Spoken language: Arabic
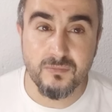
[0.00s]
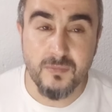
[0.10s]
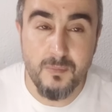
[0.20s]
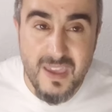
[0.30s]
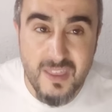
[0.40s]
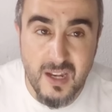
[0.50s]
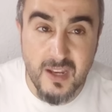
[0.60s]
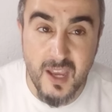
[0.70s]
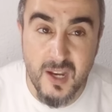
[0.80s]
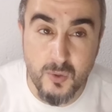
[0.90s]

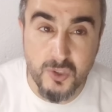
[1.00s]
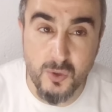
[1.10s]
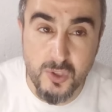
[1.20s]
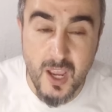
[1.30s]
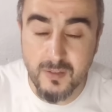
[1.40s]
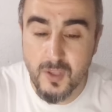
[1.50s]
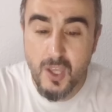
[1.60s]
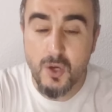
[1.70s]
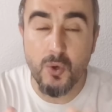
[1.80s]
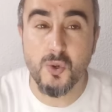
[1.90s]
مثلا أنا والزوجة
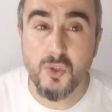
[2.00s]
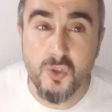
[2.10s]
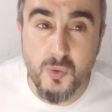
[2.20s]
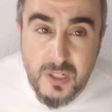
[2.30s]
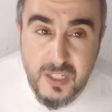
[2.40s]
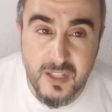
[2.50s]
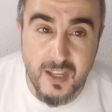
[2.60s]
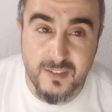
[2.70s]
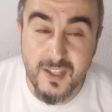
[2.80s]
وجوج وليدات